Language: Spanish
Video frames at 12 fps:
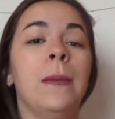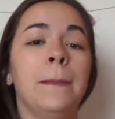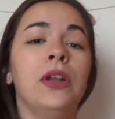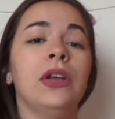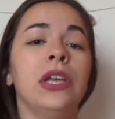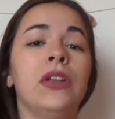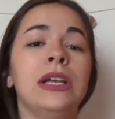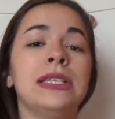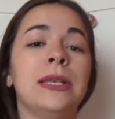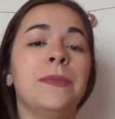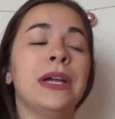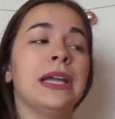pero quiero que
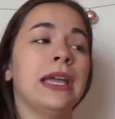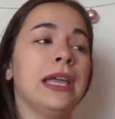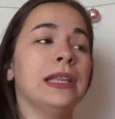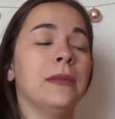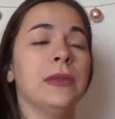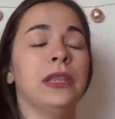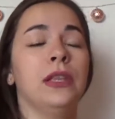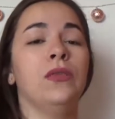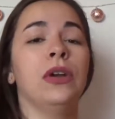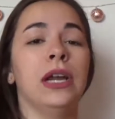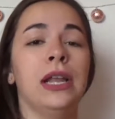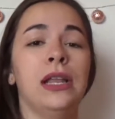sepan que ella también tiene
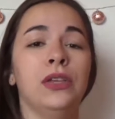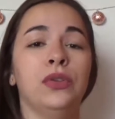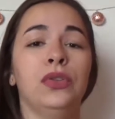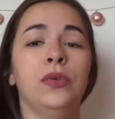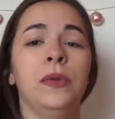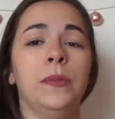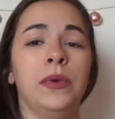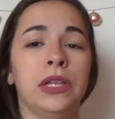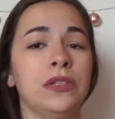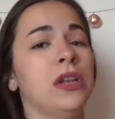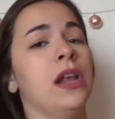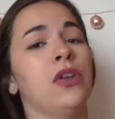un canal en YouTube y por
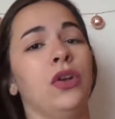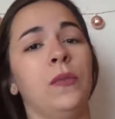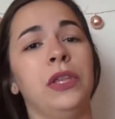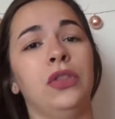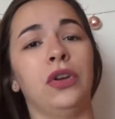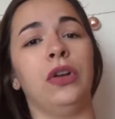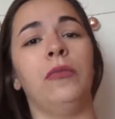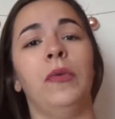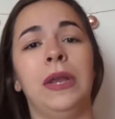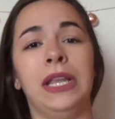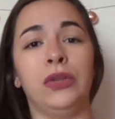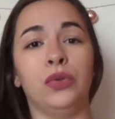eso la recomiendo como
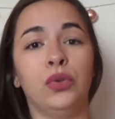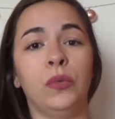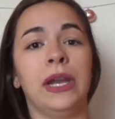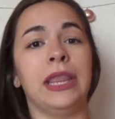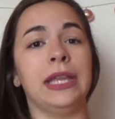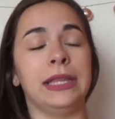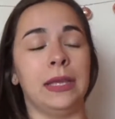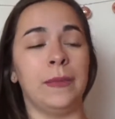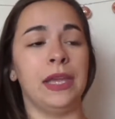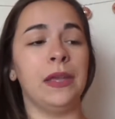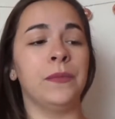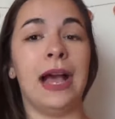Belly Youtuber de este
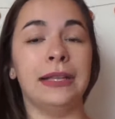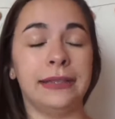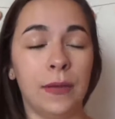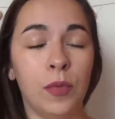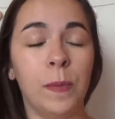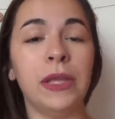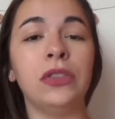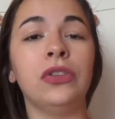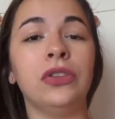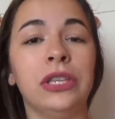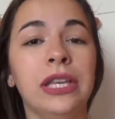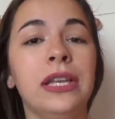mes. Hasta el
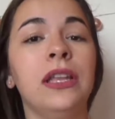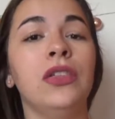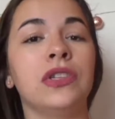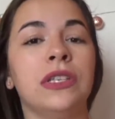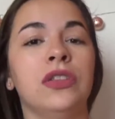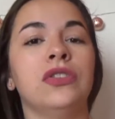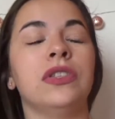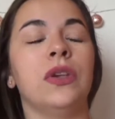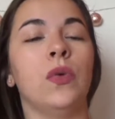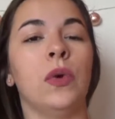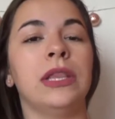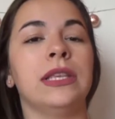momento tiene
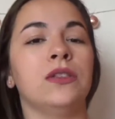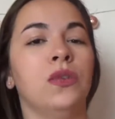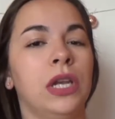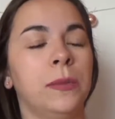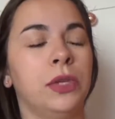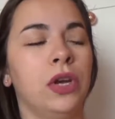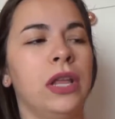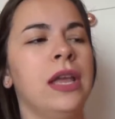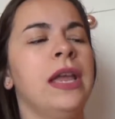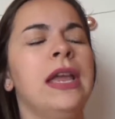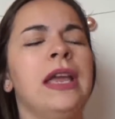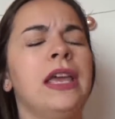250 suscriptores
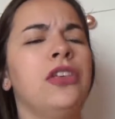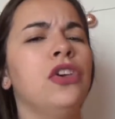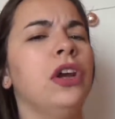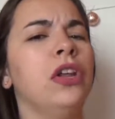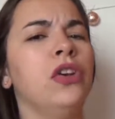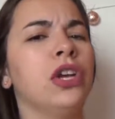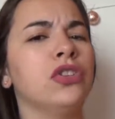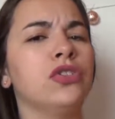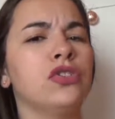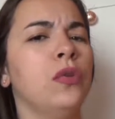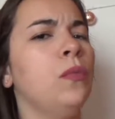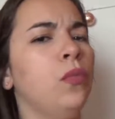y yo creo que esos
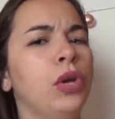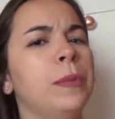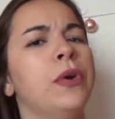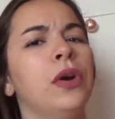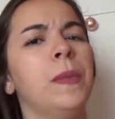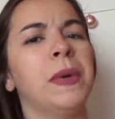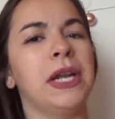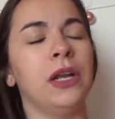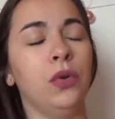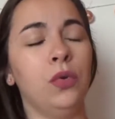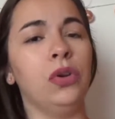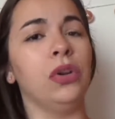son muy pocos para
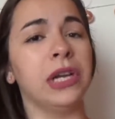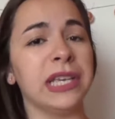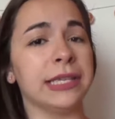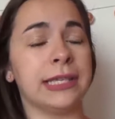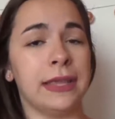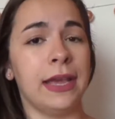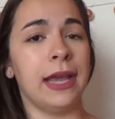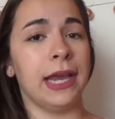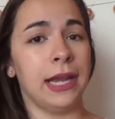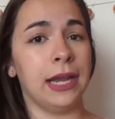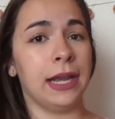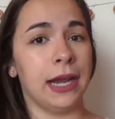el curro que ella se da
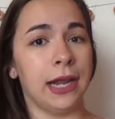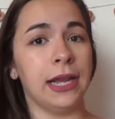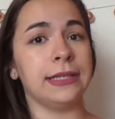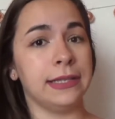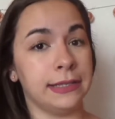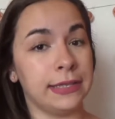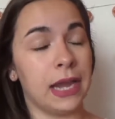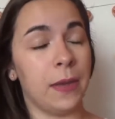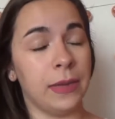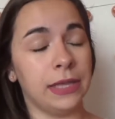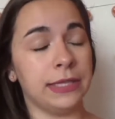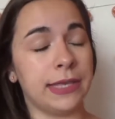en el canal,
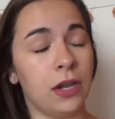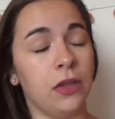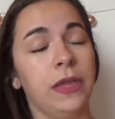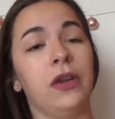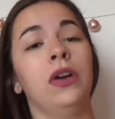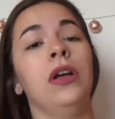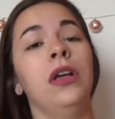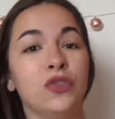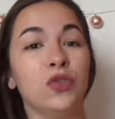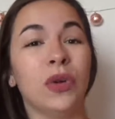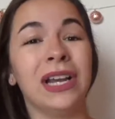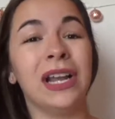sinceramente se los digo. En
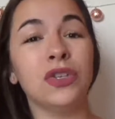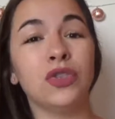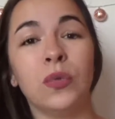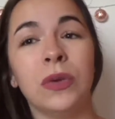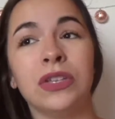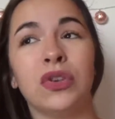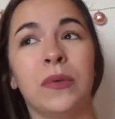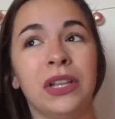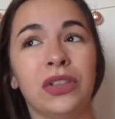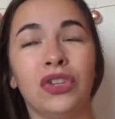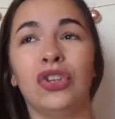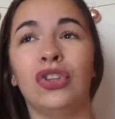su canal sube
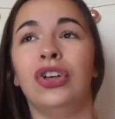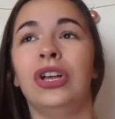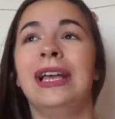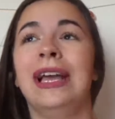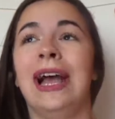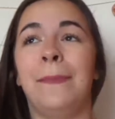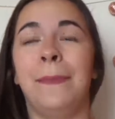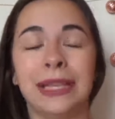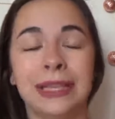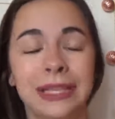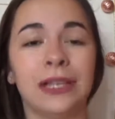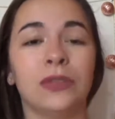sobre todo,
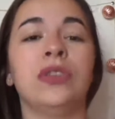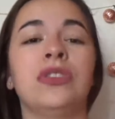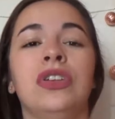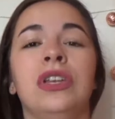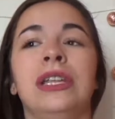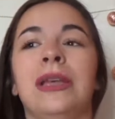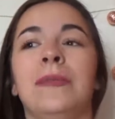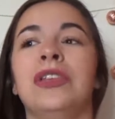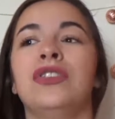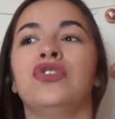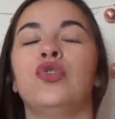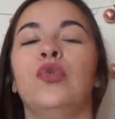aparte de actuaciones,
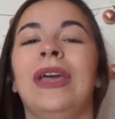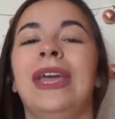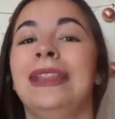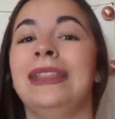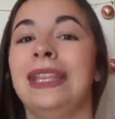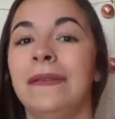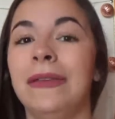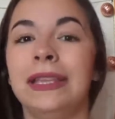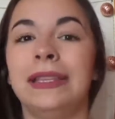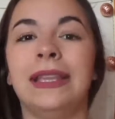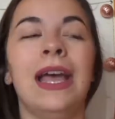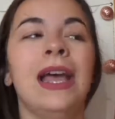también sube
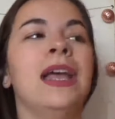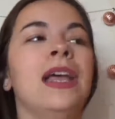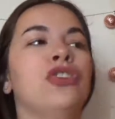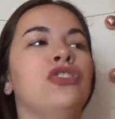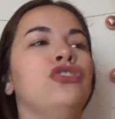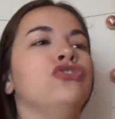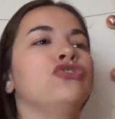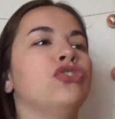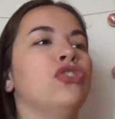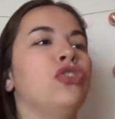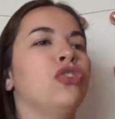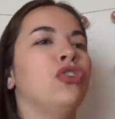entrevistas, no
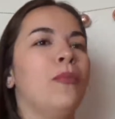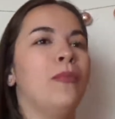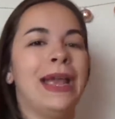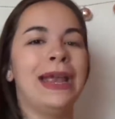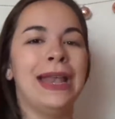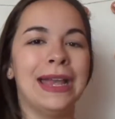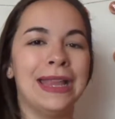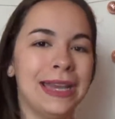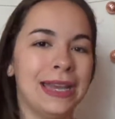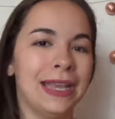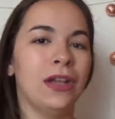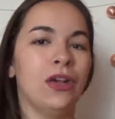solo con
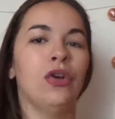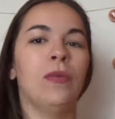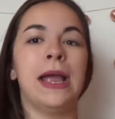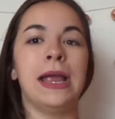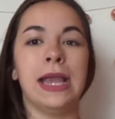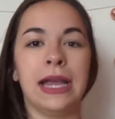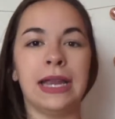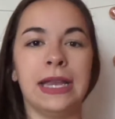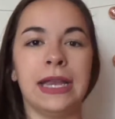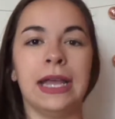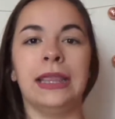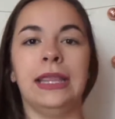bailarines o
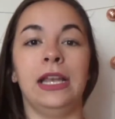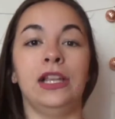bailarinas del